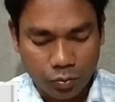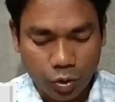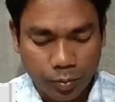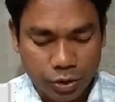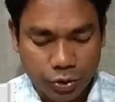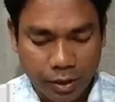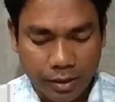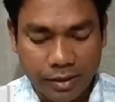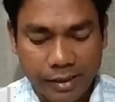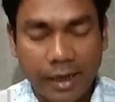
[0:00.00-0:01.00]
দুই বছরের
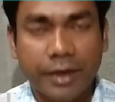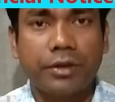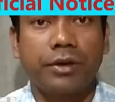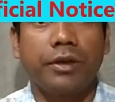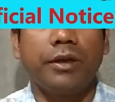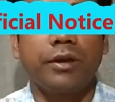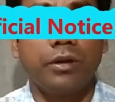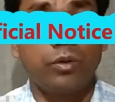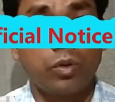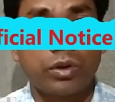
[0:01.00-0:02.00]
ডিএলএড
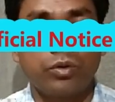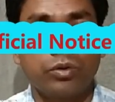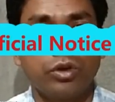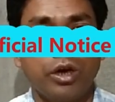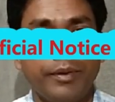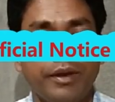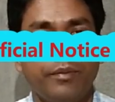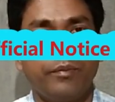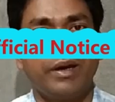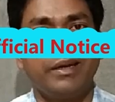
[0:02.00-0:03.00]
কোর্স করতে হবে
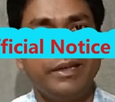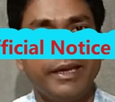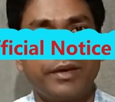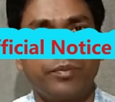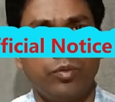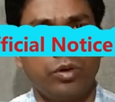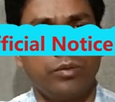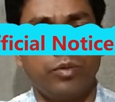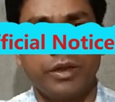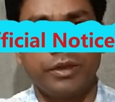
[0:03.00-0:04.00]
বা ডিএড
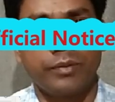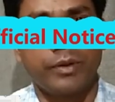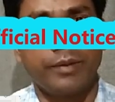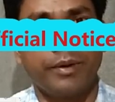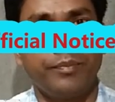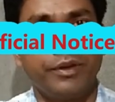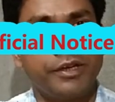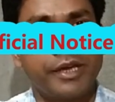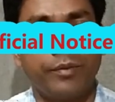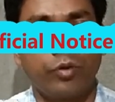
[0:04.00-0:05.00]
বলা যেতে পারে বা
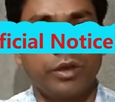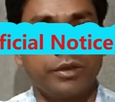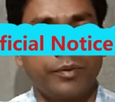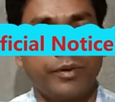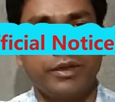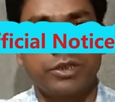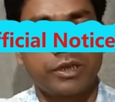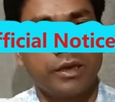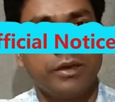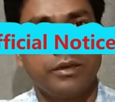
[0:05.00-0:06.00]
পিটিটিআই বলা যেতে পারে
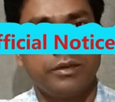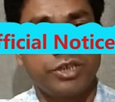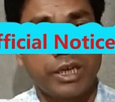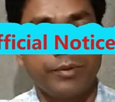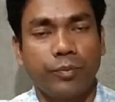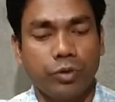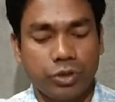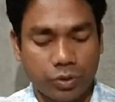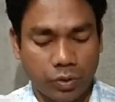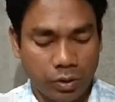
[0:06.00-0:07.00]
যেটা যে নামে পরিচিত